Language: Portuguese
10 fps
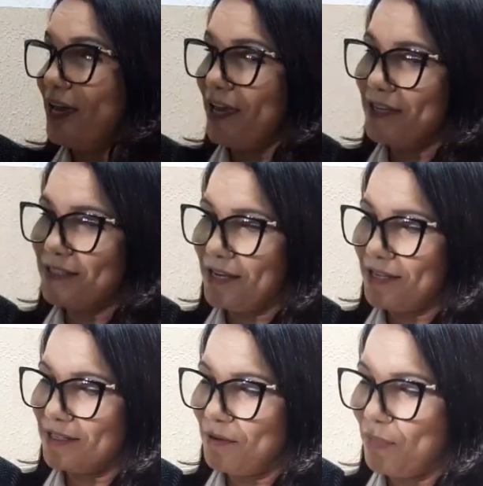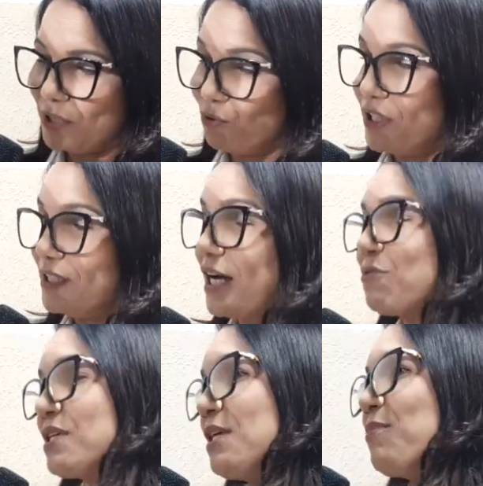essa, essa maturidade
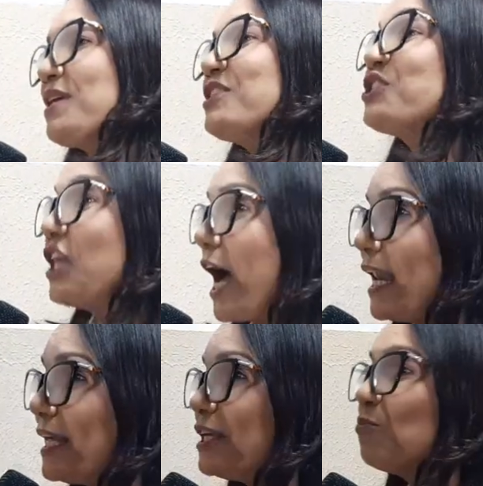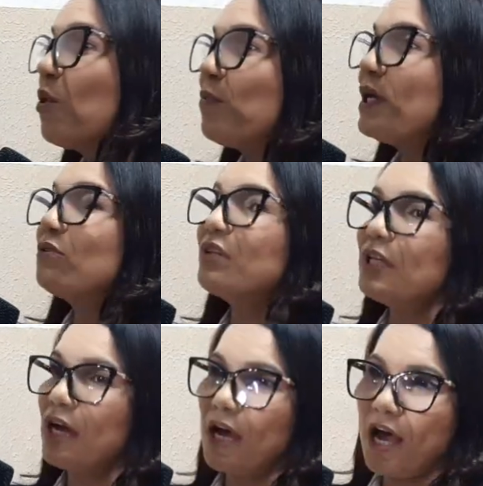para saber que está ali no momento
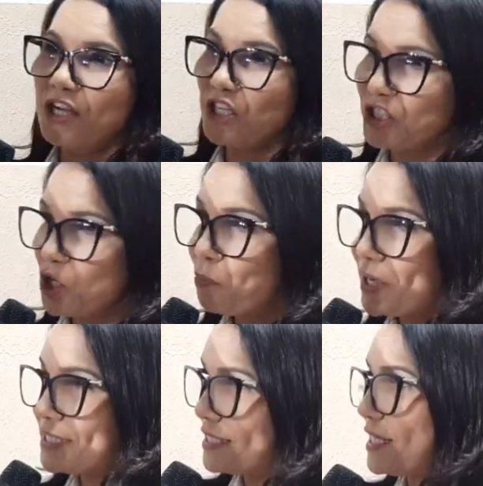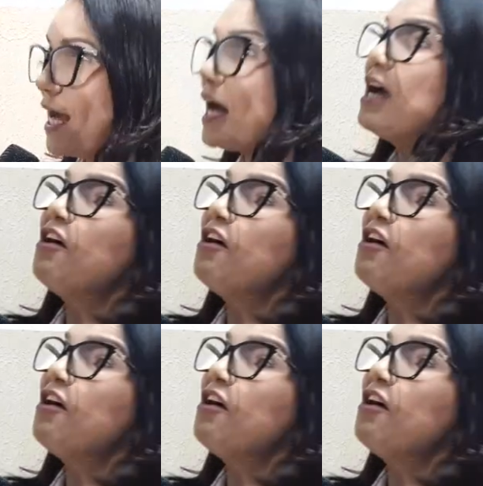que a, a gestão precisar,